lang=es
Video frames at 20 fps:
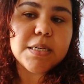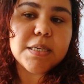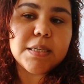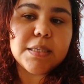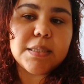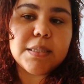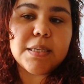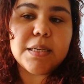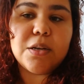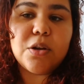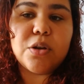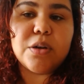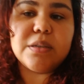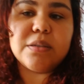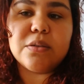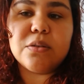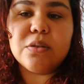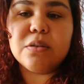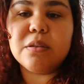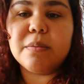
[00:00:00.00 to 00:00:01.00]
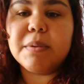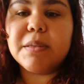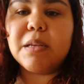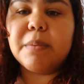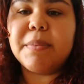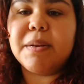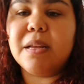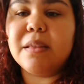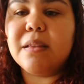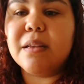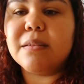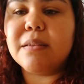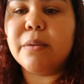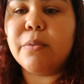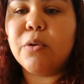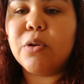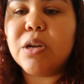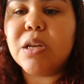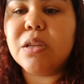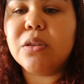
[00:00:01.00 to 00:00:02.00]
Sí, los rizos no se me terminan de hacer
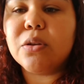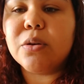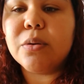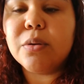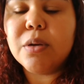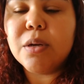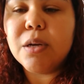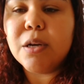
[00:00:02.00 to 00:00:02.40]
bonito